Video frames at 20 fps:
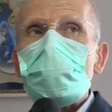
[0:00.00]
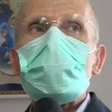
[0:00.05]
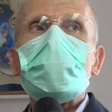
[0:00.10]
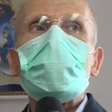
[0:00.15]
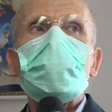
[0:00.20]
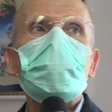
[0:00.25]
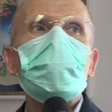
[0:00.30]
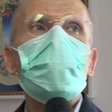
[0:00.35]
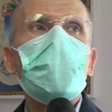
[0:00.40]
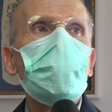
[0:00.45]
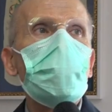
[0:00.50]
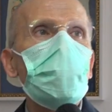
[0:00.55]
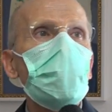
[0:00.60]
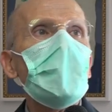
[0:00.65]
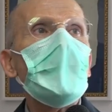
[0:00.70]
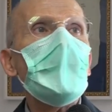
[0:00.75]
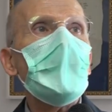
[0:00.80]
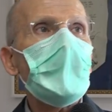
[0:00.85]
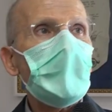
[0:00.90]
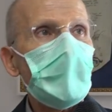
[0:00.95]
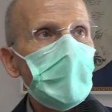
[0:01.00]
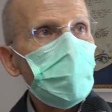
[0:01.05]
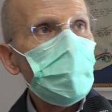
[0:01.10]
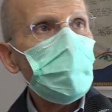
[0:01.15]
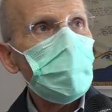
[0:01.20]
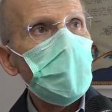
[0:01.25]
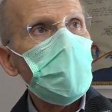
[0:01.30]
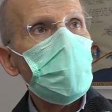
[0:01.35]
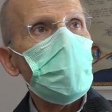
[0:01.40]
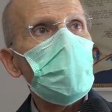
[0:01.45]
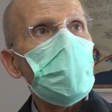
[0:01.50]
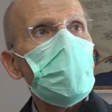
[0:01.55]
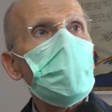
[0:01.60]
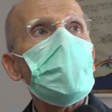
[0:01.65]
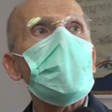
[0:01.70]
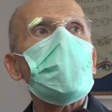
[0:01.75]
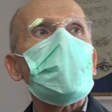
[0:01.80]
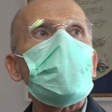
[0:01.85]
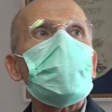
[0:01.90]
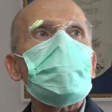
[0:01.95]
sentivamo che c'erano
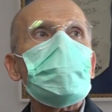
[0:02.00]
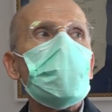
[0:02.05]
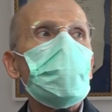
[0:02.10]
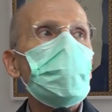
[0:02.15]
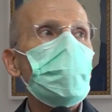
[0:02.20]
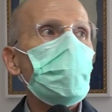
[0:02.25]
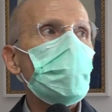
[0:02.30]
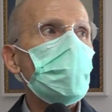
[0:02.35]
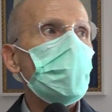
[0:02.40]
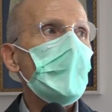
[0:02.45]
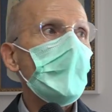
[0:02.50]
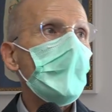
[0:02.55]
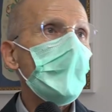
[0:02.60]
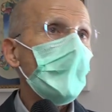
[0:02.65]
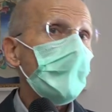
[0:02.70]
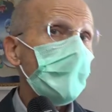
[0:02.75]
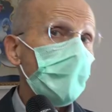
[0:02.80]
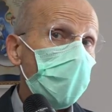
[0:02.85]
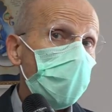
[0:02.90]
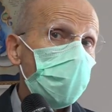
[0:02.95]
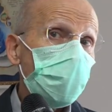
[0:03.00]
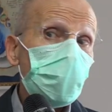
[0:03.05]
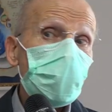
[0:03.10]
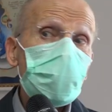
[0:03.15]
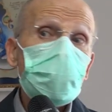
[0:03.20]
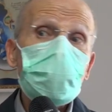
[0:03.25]
lì accanto a noi, forti,